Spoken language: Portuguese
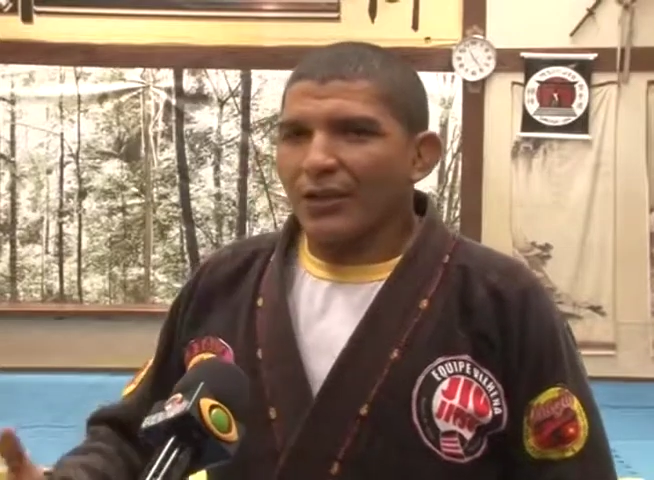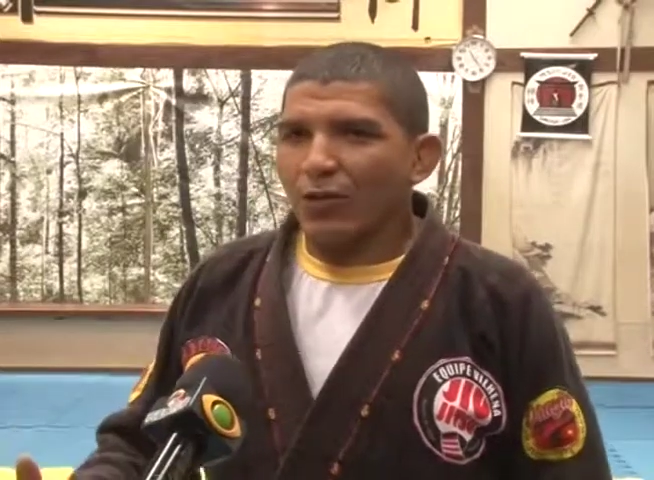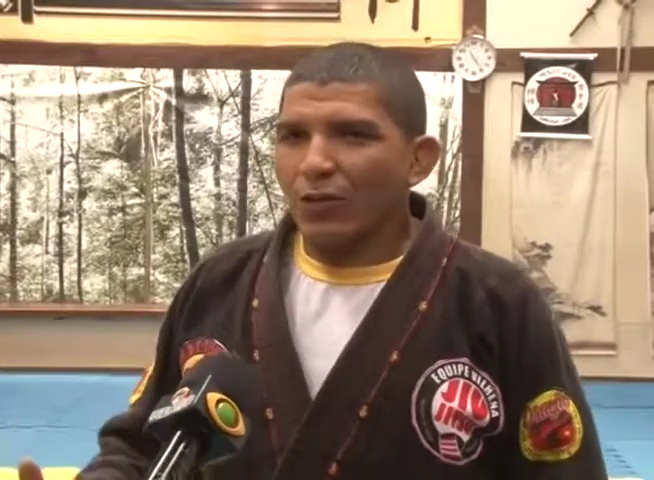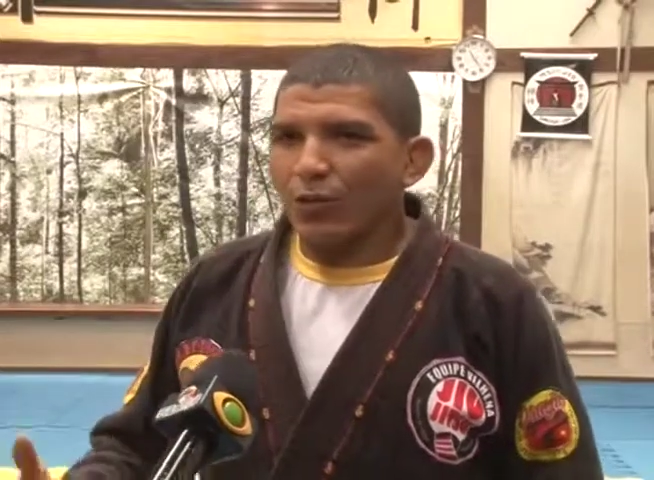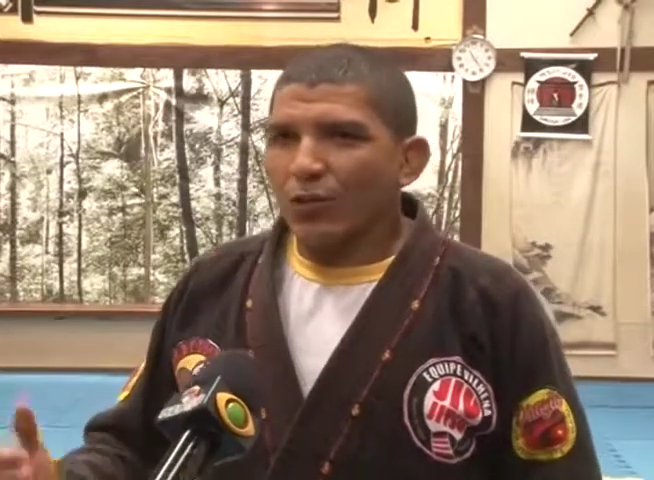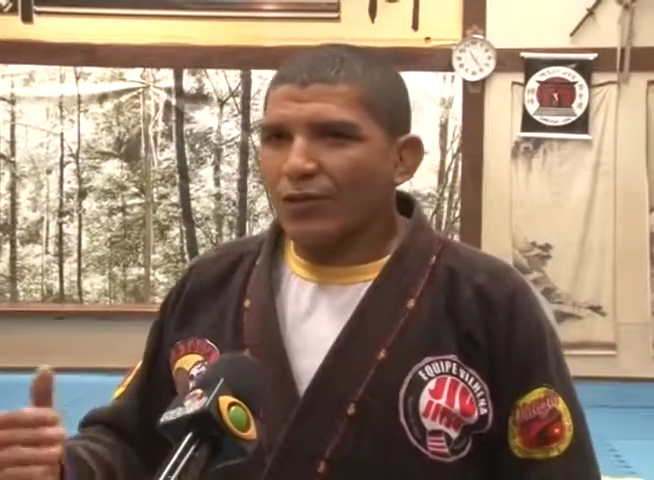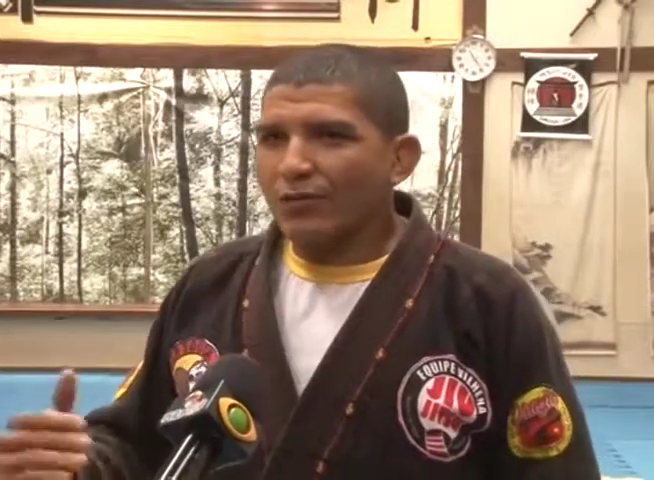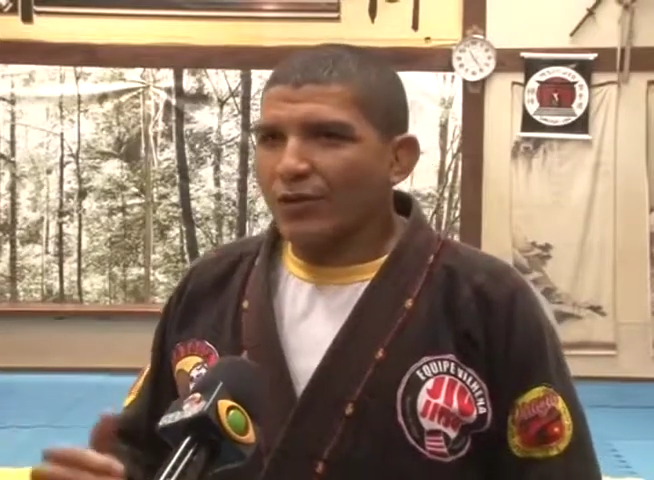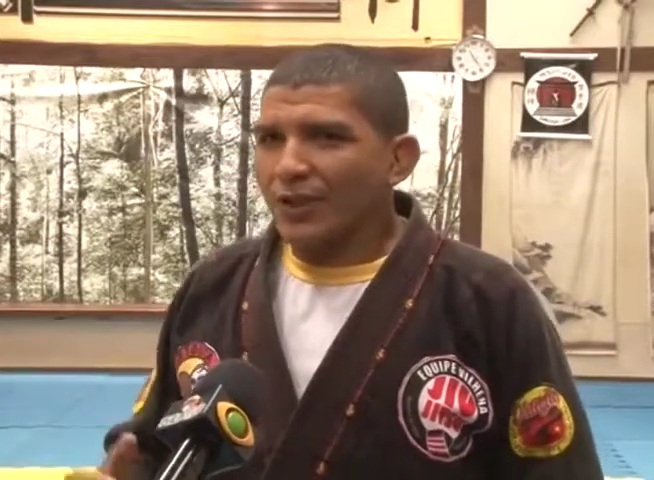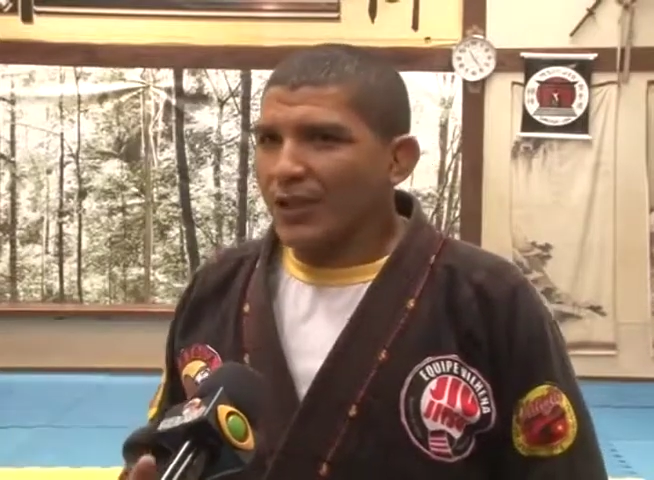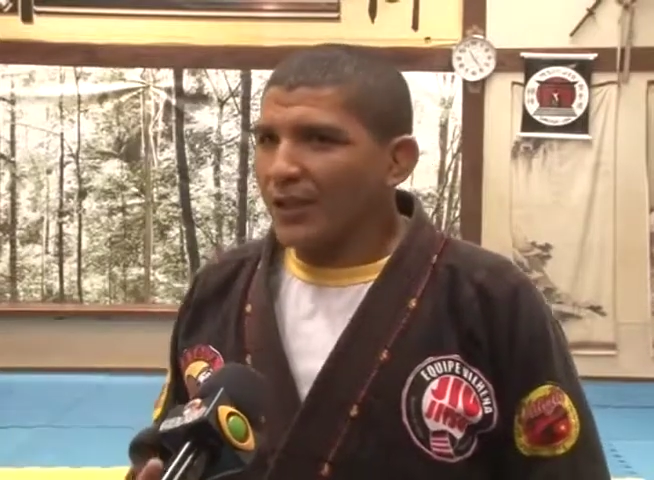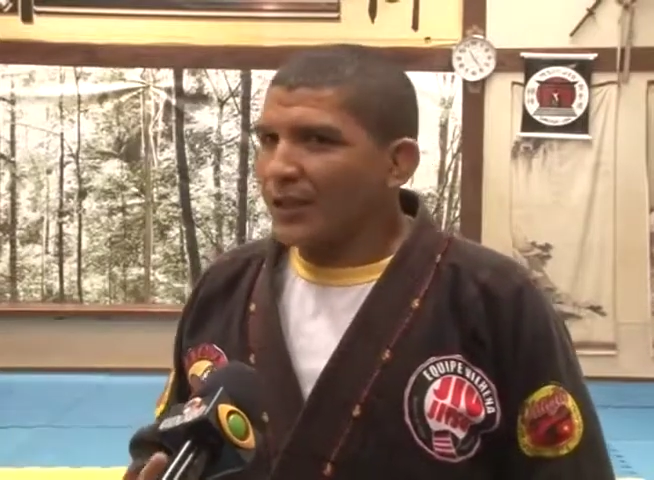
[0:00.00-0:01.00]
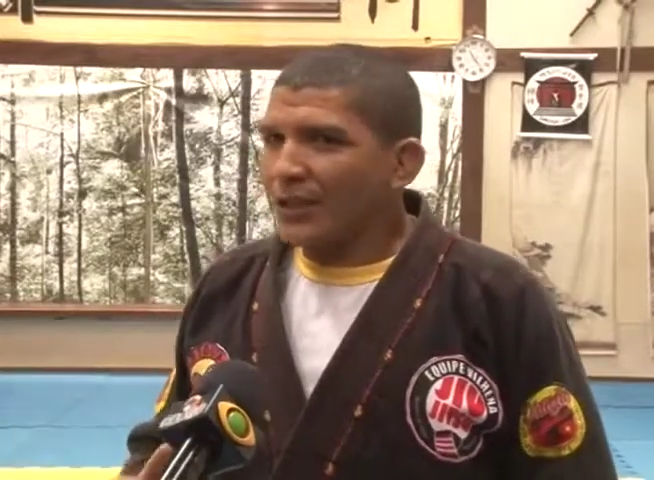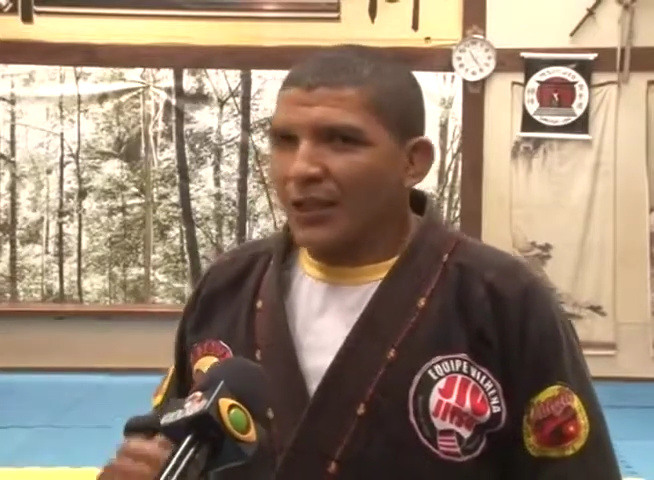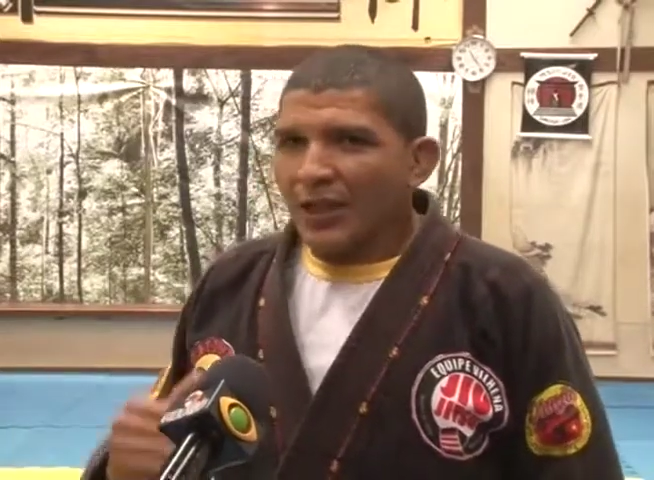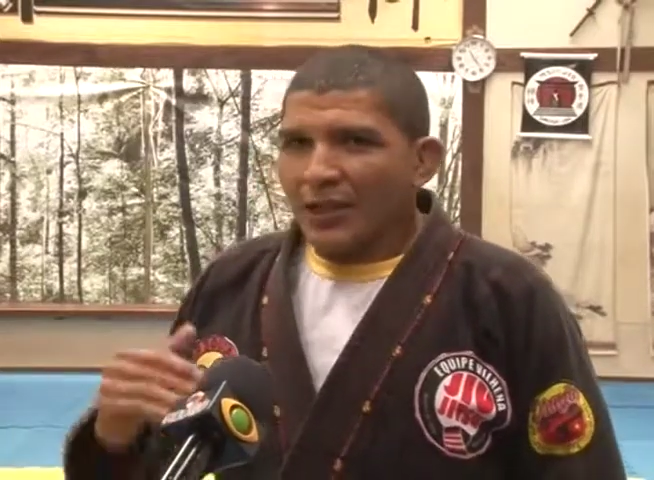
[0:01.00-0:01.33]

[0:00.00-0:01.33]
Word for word: o ponto dele